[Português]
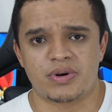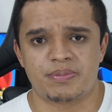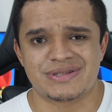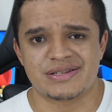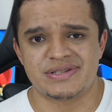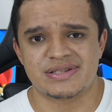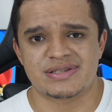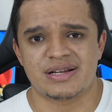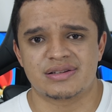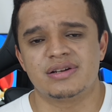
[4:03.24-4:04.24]
próprio SSD
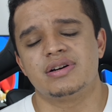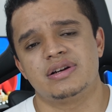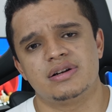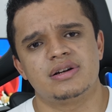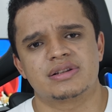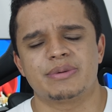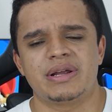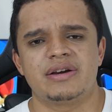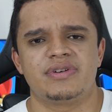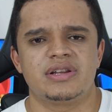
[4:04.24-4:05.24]
SATA ah,
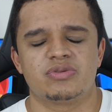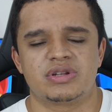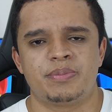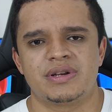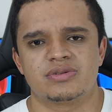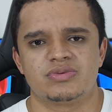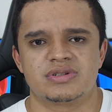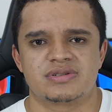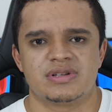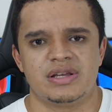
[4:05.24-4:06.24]
trabalhava ali com
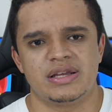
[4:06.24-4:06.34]
temperaturas